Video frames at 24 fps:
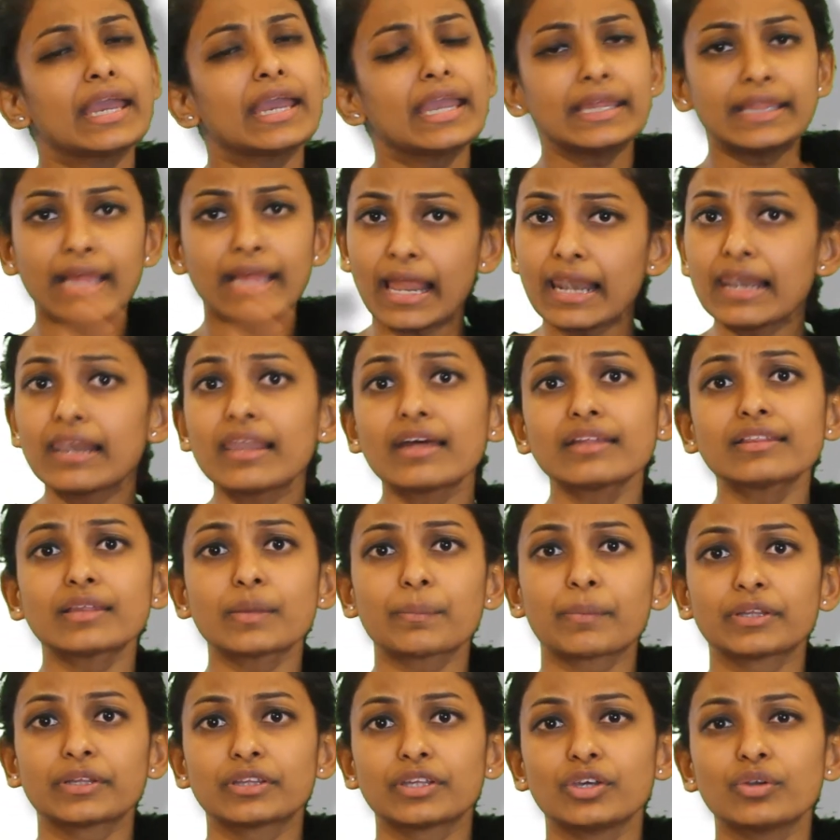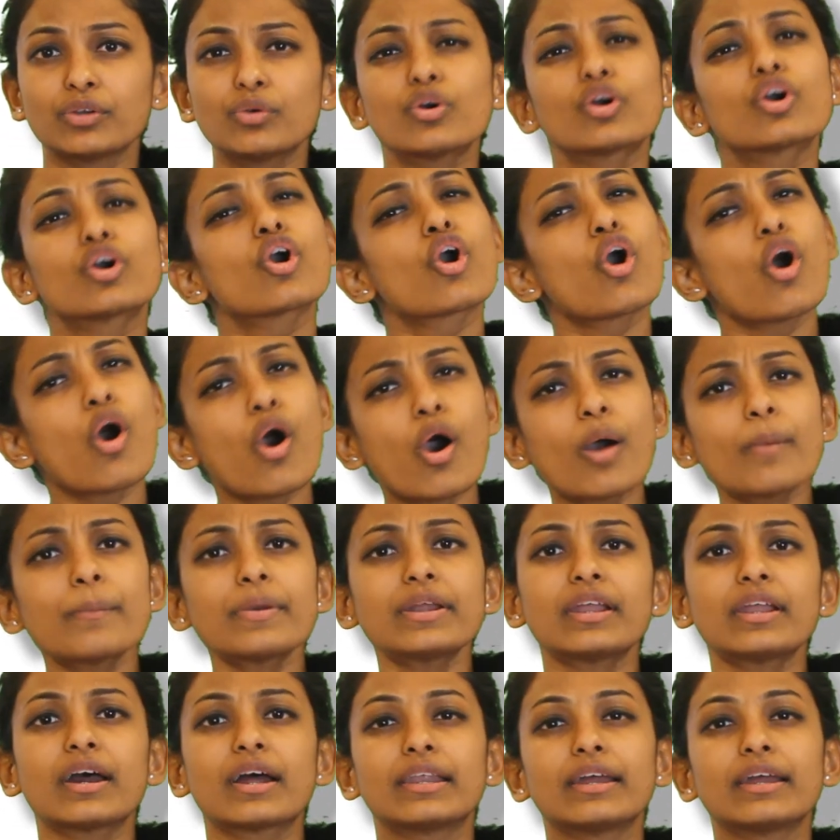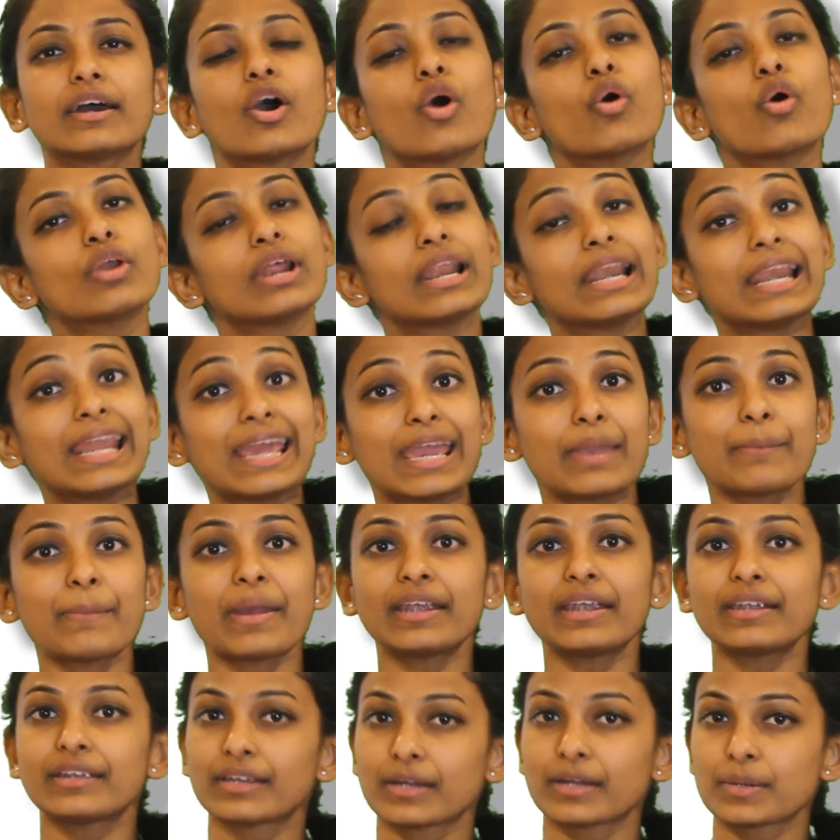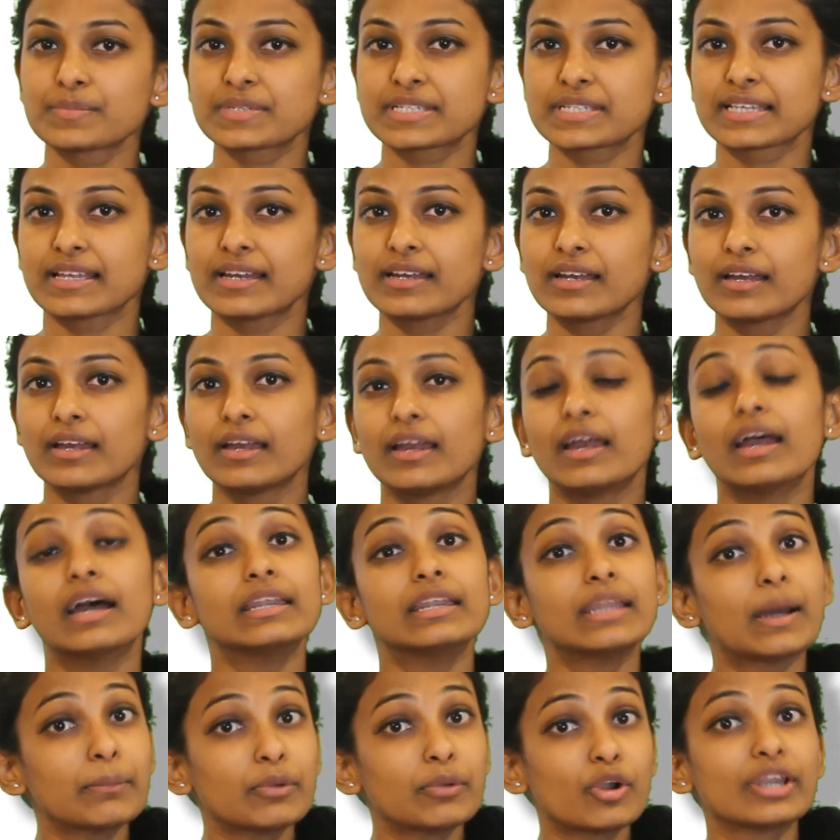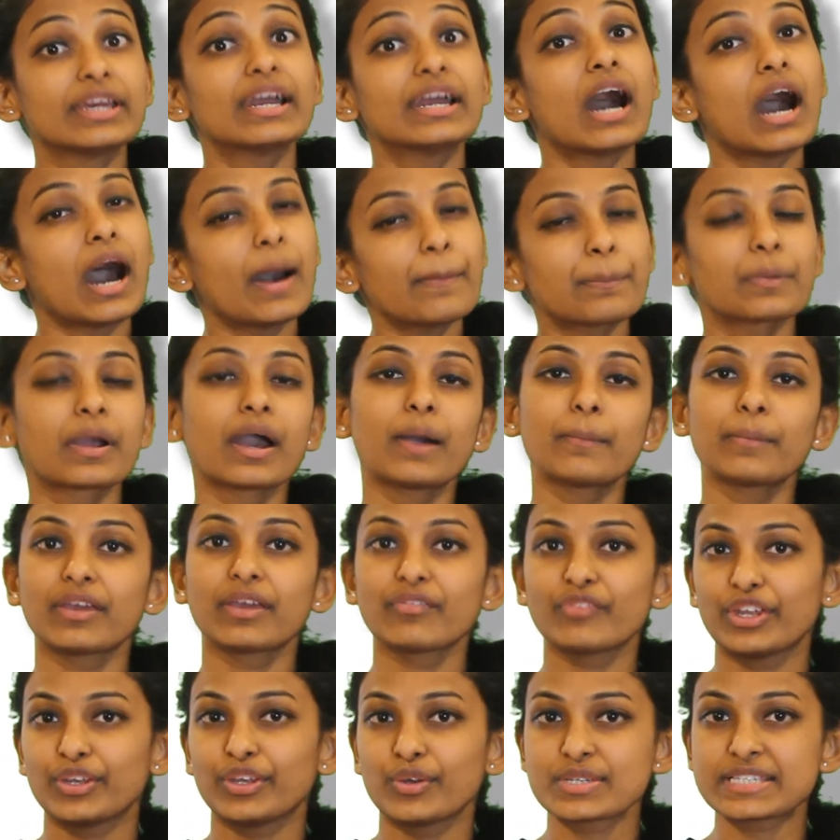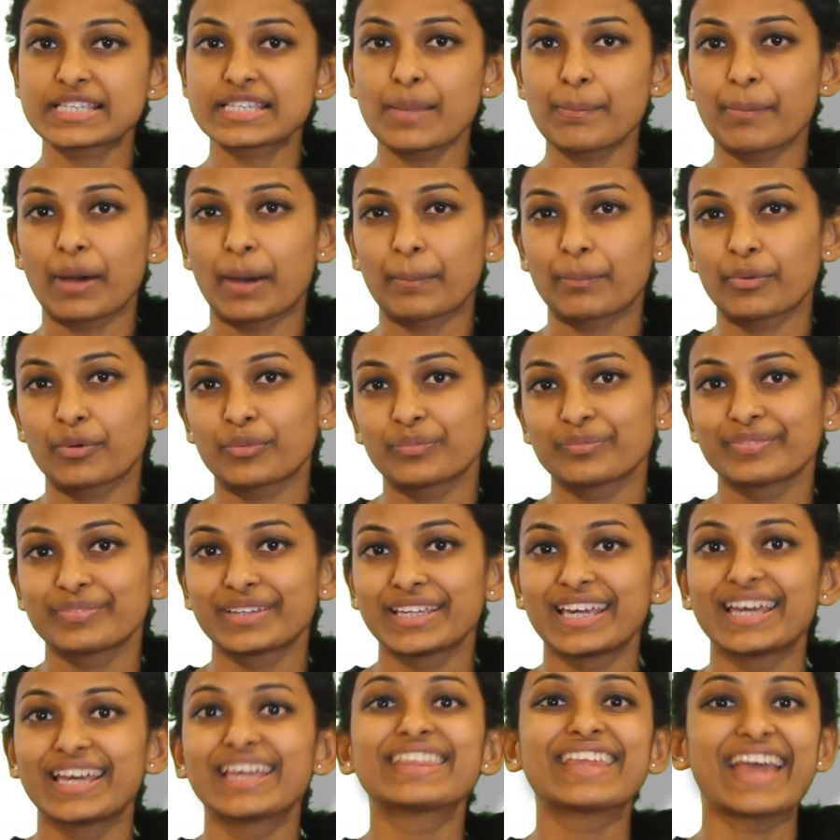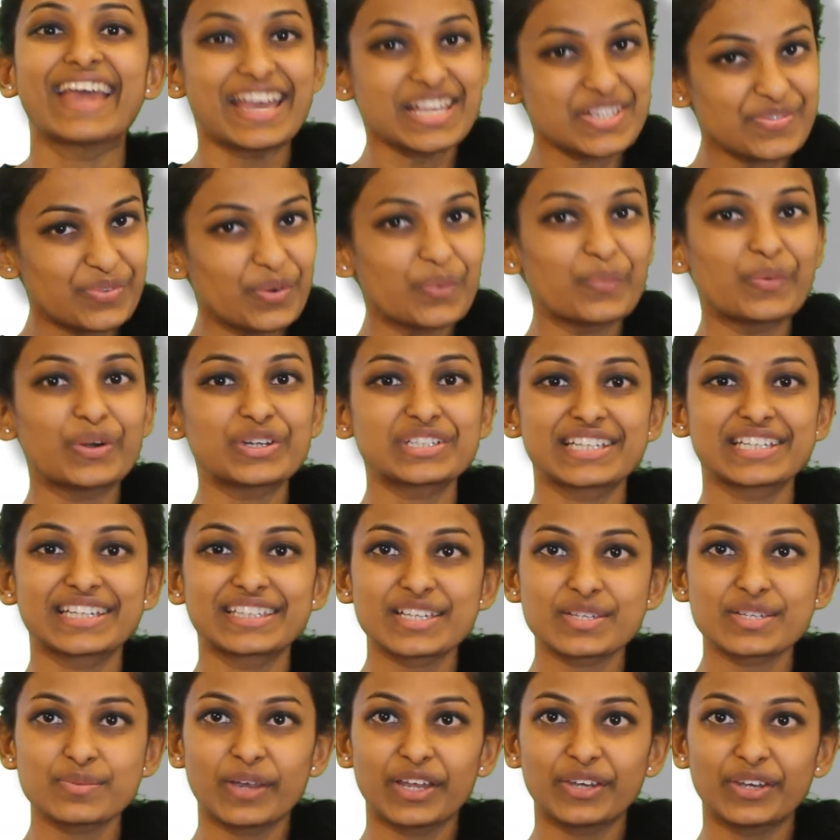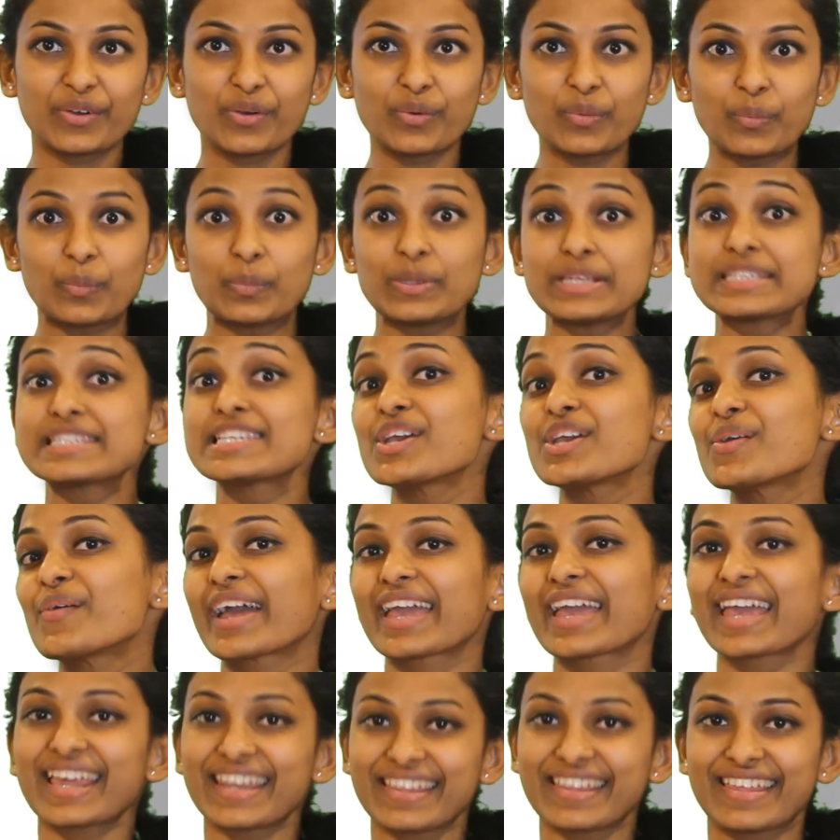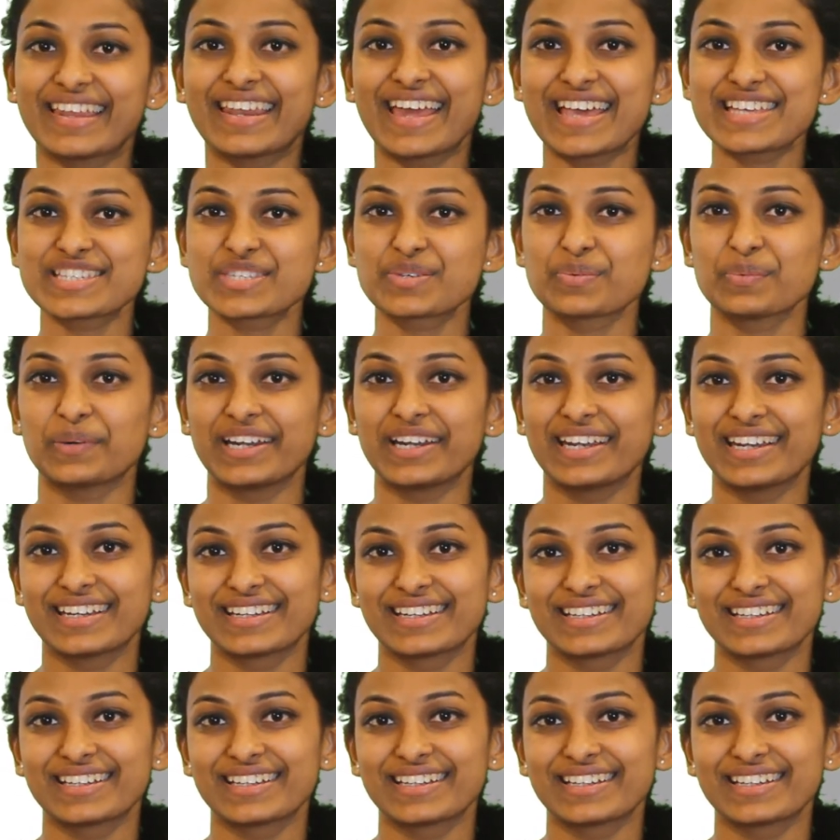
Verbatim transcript: இது எல்லாத்த பற்றியும் காமனான ஒரு லேமன் டேர்ம்ஸில் நம்மளுடைய அப்கமிங் வீடியோஸில் பார்ப்போம் தேங்க்ஸ் ஃபார் வாட்சிங் திஸ் வீடியோ வில் சீவ் யூ அகேன் அந்த நெக்ஸ்ட் ஒன்